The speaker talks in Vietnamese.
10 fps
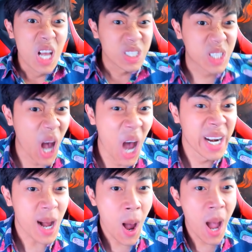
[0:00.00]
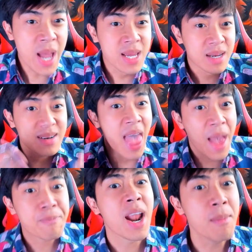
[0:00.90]
Trời đất ơi,
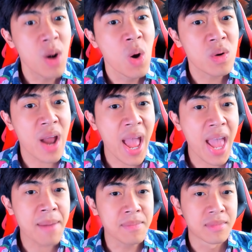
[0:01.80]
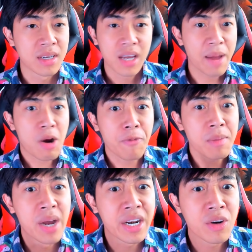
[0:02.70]
đẹp lắm luôn đó em. Em không
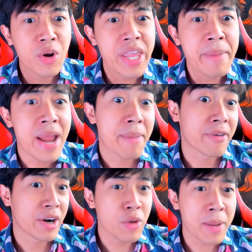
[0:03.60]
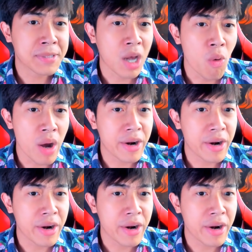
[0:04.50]
phân biệt được đôi dép đẹp và đôi dép xấu à.